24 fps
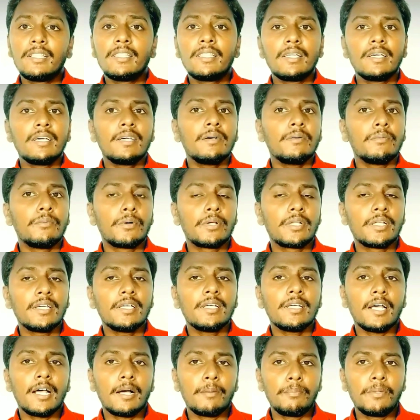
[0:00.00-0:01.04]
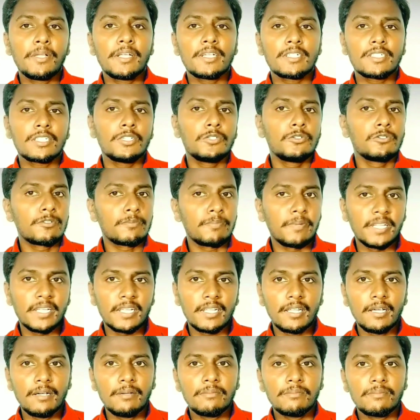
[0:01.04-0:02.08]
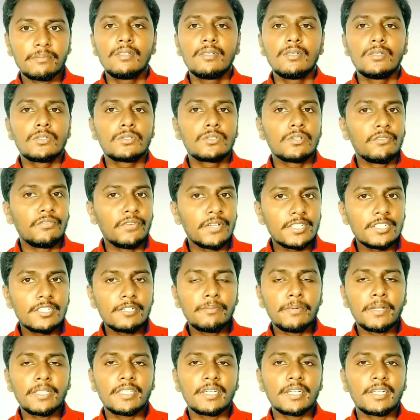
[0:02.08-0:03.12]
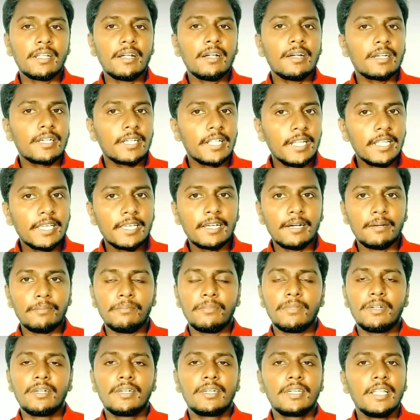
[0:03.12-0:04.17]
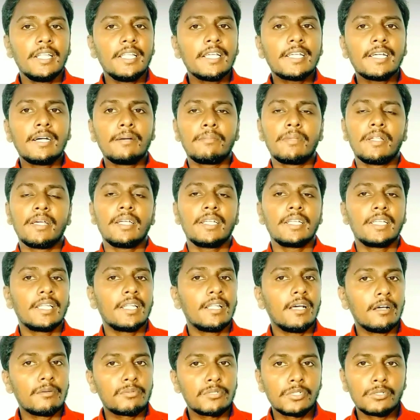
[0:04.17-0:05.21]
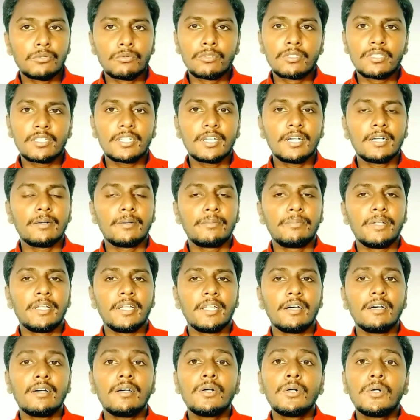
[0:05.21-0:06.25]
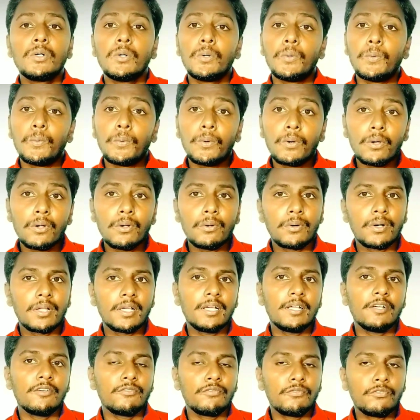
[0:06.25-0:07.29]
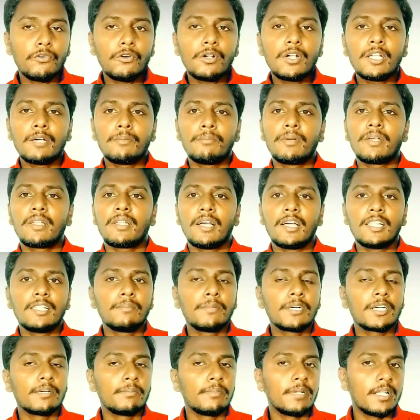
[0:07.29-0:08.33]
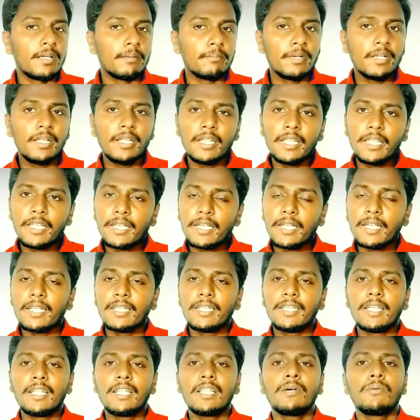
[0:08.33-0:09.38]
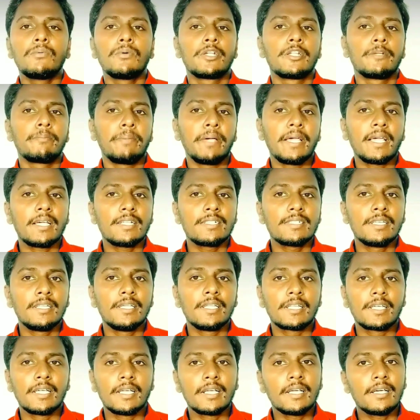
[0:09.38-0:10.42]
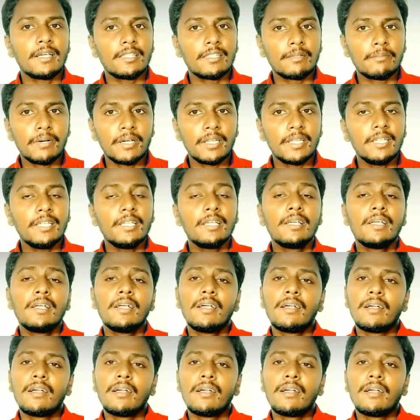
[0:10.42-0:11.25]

இந்த ஒரு அப்ளிகேஷனை யூஸ் பண்ணிக்கலாம் ஸோ ஃபஸ்ட்டு பார்த்தீங்கன்னா டெலிகாம் டெலிகாமில் என்ன ஆப்ஷன் கொடுத்துருக்காங்க அப்படின்னா உங்களோட ஃபோன் நம்பர் அது மட்டும் இல்லாமல் நீங்கள் என்ன ஒரு பேக்கேஜில் இருக்கீங்க அந்த மாதிரி